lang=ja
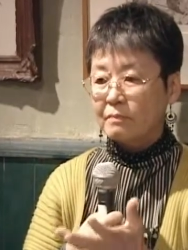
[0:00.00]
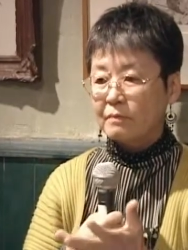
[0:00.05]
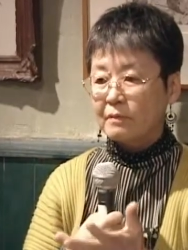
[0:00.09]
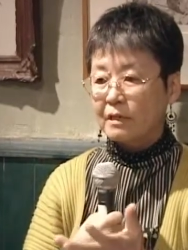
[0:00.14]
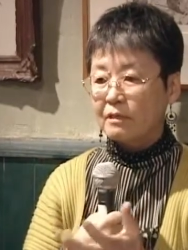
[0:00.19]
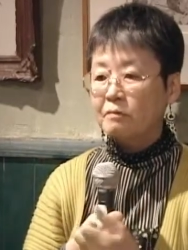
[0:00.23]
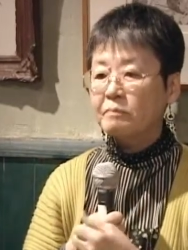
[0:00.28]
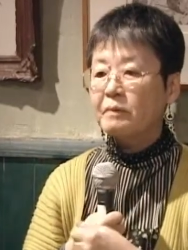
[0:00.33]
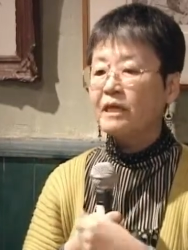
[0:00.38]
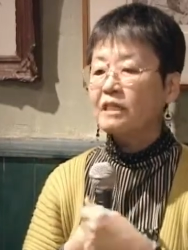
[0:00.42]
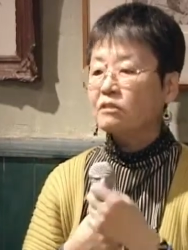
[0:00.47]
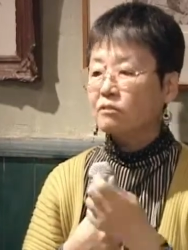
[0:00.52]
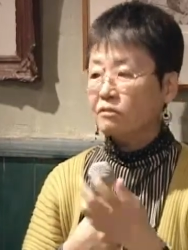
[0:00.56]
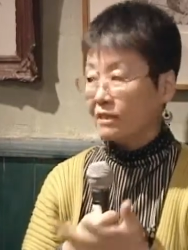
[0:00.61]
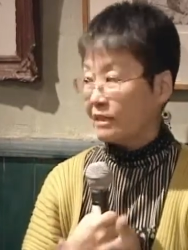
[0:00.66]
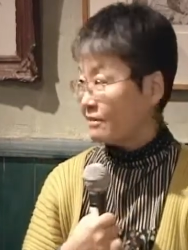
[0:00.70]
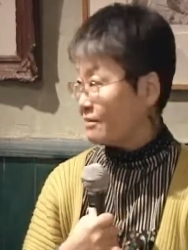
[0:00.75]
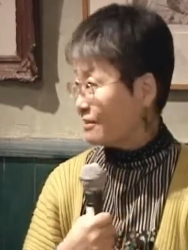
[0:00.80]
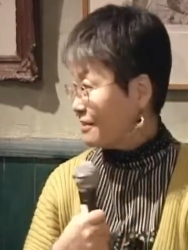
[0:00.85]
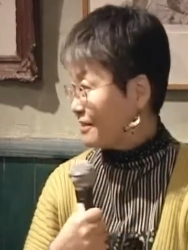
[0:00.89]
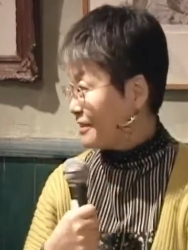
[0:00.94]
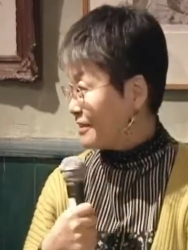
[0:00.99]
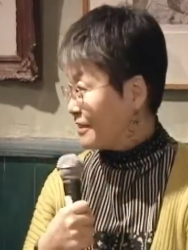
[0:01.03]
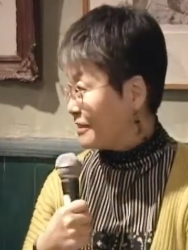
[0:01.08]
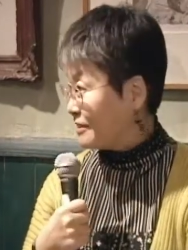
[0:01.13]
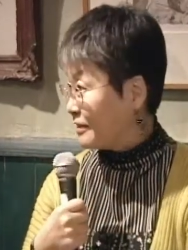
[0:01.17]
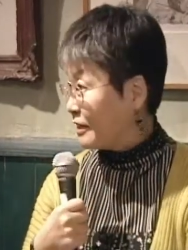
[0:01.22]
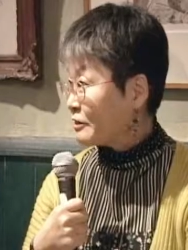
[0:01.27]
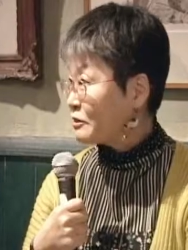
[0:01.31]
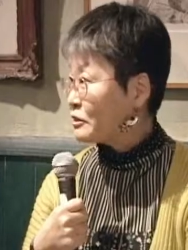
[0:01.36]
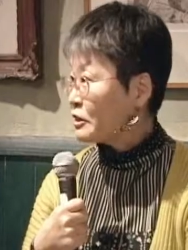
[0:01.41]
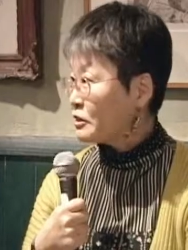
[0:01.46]
アルバイトで
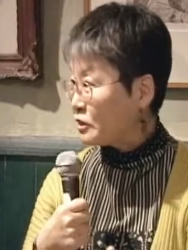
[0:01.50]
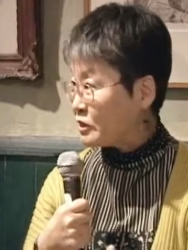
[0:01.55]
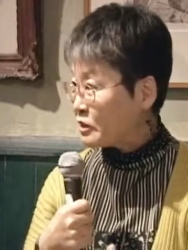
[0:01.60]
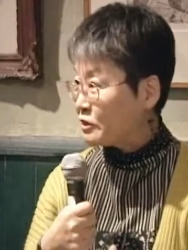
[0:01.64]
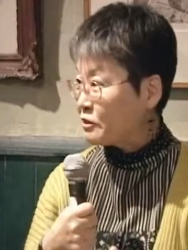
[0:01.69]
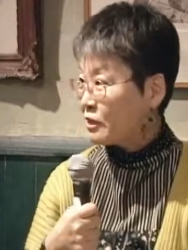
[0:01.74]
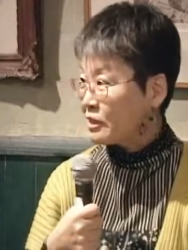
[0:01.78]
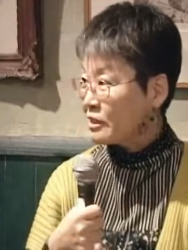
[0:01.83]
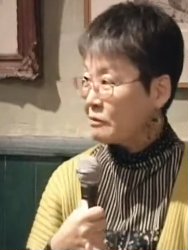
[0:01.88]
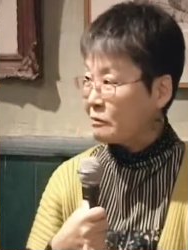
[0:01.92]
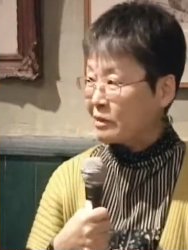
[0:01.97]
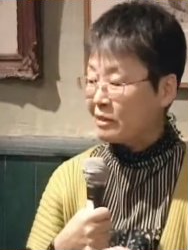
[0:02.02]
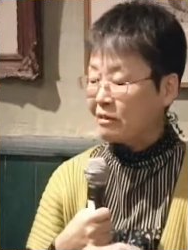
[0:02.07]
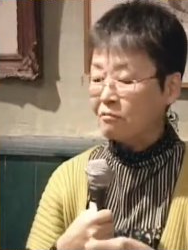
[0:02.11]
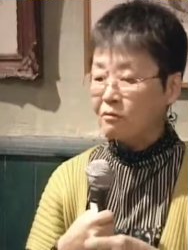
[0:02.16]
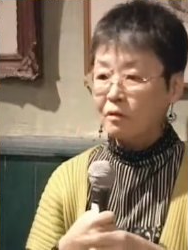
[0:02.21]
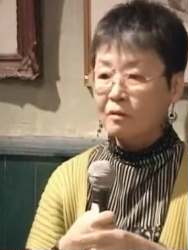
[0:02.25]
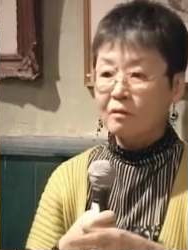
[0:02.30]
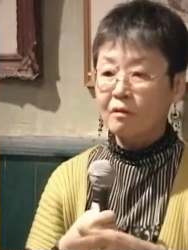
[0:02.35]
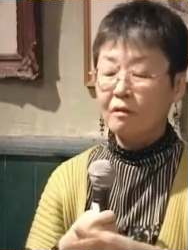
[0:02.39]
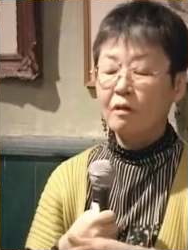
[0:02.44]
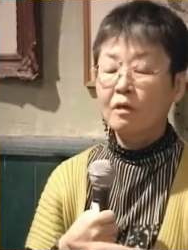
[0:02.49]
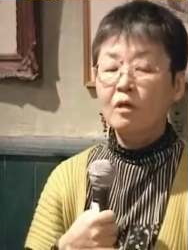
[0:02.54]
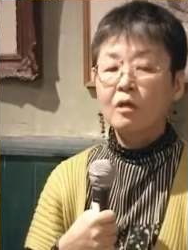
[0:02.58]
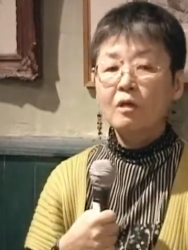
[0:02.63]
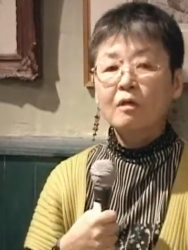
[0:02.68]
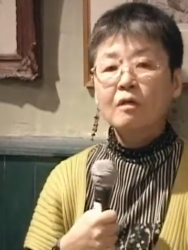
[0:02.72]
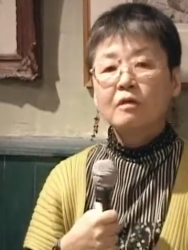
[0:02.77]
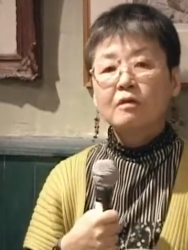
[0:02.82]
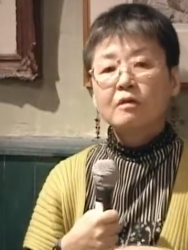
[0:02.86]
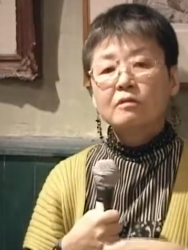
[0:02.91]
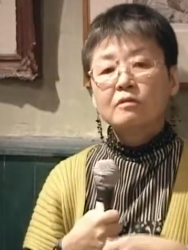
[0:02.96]
だったんですよ初めね。で
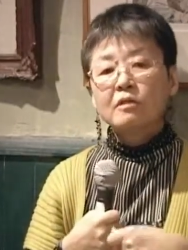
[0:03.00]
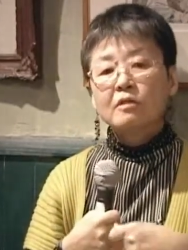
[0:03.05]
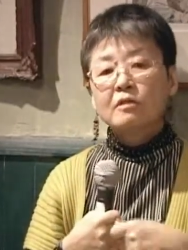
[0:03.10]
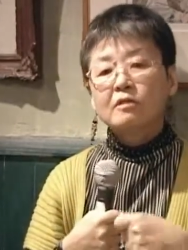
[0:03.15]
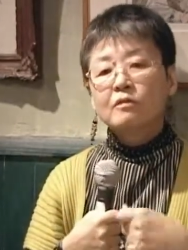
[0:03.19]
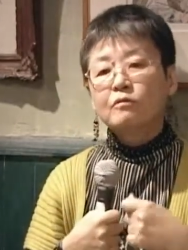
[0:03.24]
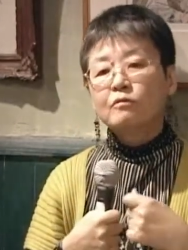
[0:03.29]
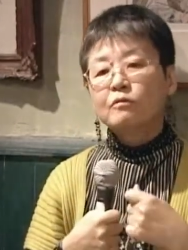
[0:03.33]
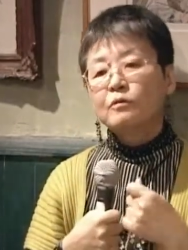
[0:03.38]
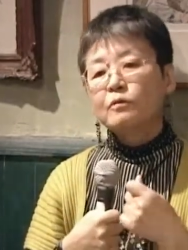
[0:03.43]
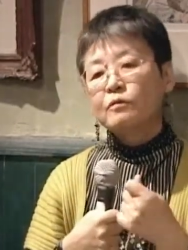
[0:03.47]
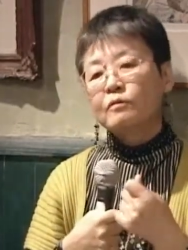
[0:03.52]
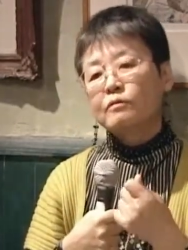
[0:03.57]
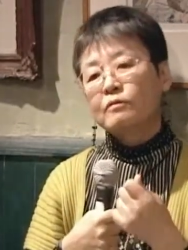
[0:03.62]
でその